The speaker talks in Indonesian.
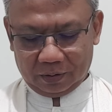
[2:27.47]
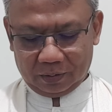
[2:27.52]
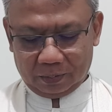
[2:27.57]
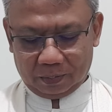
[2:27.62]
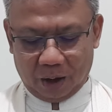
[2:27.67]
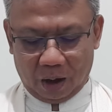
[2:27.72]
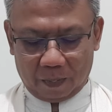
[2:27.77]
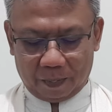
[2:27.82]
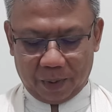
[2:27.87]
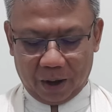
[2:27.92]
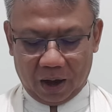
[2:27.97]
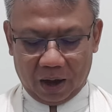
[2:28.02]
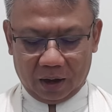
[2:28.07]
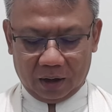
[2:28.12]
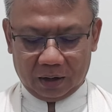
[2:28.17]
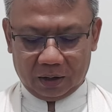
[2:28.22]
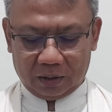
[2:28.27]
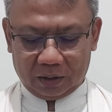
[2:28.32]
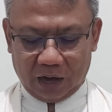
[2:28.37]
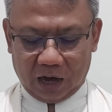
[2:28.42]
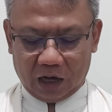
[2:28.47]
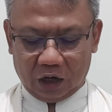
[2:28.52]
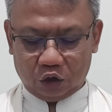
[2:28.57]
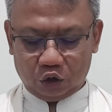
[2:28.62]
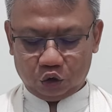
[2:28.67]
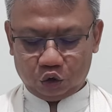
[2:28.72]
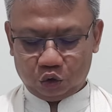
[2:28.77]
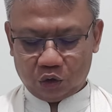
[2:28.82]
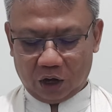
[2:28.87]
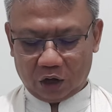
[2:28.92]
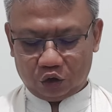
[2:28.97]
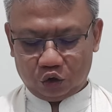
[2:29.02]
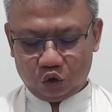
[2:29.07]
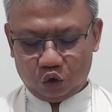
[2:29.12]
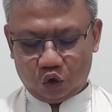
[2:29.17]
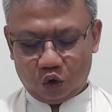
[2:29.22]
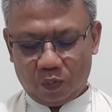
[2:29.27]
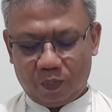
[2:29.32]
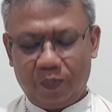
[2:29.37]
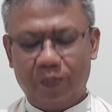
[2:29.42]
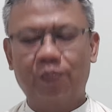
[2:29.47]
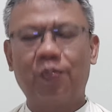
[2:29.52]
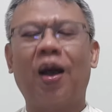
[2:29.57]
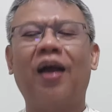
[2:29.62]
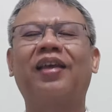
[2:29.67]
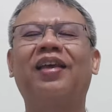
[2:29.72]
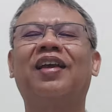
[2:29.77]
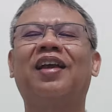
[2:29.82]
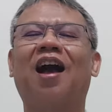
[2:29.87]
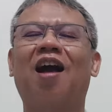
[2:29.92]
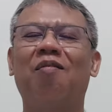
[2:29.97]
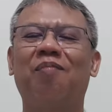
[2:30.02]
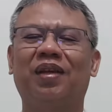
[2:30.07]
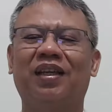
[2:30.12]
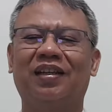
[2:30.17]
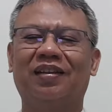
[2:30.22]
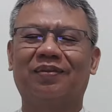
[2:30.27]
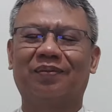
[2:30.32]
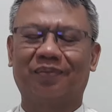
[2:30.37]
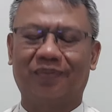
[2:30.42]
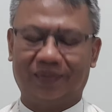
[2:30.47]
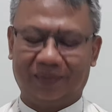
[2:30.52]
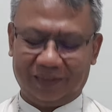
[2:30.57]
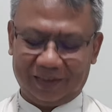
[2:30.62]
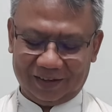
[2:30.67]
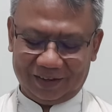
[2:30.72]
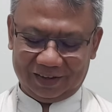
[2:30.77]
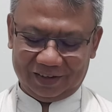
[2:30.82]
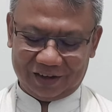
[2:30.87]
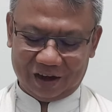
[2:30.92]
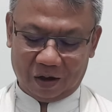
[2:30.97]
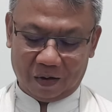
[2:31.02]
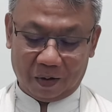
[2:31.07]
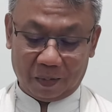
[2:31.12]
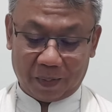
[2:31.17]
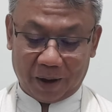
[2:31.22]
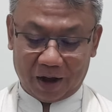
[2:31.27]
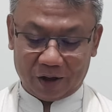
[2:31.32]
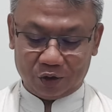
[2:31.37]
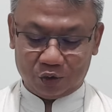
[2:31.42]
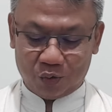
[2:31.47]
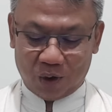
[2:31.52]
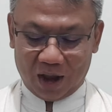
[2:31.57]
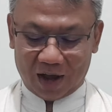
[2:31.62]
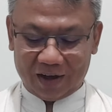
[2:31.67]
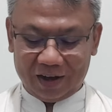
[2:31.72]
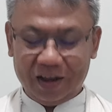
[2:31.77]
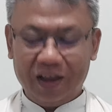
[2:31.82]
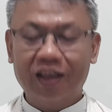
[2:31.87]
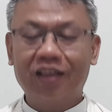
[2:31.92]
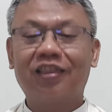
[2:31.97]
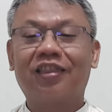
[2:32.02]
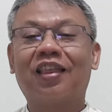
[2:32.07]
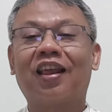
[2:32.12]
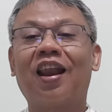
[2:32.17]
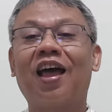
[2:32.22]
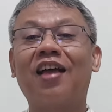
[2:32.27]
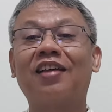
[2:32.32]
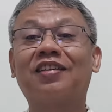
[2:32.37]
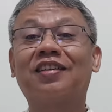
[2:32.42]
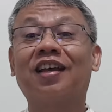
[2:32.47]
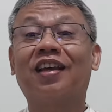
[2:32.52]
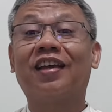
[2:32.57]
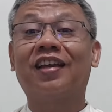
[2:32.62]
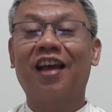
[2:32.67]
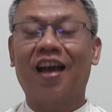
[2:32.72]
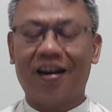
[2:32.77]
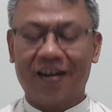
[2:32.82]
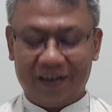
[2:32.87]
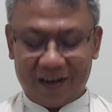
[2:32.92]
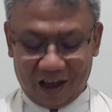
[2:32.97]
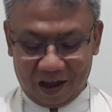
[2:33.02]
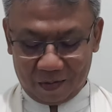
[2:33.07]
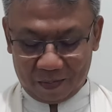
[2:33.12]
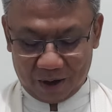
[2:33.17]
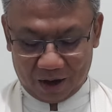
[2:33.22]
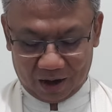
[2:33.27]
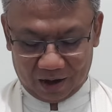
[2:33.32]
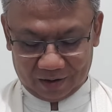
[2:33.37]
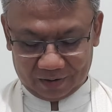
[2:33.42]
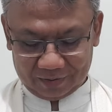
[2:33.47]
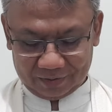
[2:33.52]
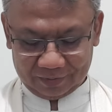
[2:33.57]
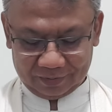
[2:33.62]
Bapa, dan itu sudah cukup bagi kami. Jawaban Tuhan, telah sekian lama